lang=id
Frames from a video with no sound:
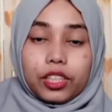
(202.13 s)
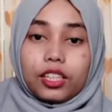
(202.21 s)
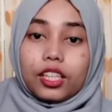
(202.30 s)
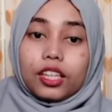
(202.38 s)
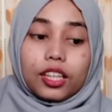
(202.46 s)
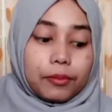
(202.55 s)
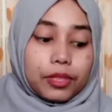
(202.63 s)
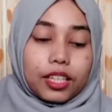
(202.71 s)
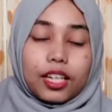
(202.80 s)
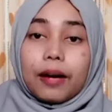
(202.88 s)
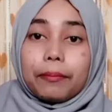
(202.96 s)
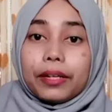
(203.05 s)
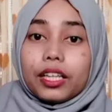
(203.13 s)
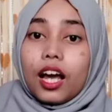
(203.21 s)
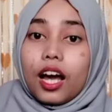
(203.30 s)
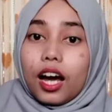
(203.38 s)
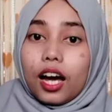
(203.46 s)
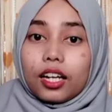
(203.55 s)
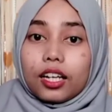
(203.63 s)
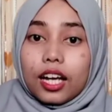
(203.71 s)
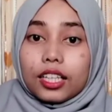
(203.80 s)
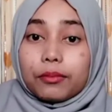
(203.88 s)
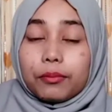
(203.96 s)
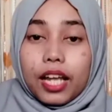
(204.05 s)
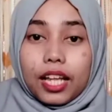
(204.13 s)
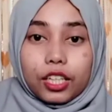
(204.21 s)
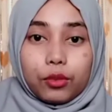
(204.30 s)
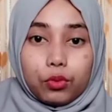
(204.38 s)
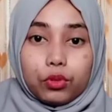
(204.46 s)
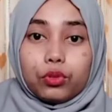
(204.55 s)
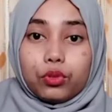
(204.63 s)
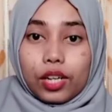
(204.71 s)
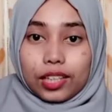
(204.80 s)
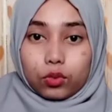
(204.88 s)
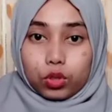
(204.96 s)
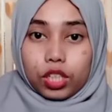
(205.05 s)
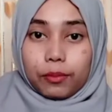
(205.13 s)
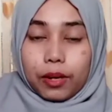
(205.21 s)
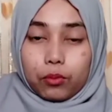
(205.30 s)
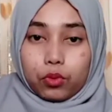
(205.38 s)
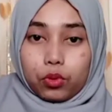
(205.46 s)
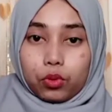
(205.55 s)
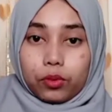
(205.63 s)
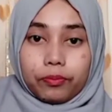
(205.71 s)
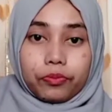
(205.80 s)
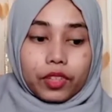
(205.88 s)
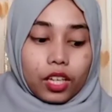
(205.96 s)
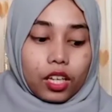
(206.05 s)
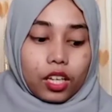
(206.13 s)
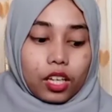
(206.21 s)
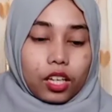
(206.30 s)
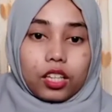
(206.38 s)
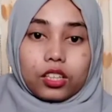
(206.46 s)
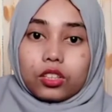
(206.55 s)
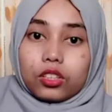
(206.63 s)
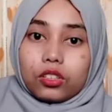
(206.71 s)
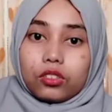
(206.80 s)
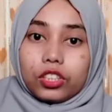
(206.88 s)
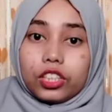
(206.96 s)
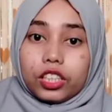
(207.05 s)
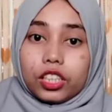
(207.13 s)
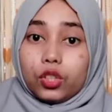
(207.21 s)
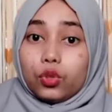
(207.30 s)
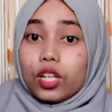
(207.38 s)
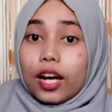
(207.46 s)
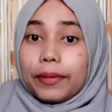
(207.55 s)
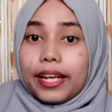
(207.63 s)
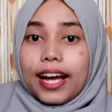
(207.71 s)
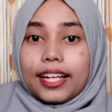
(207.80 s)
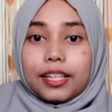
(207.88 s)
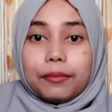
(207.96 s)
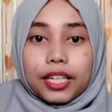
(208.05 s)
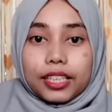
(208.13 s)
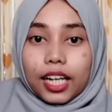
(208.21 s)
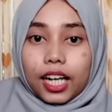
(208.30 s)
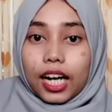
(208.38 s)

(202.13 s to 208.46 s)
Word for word: Ini kita bisa dapat harga 9.750. Terus di sini juga pilihannya banyak.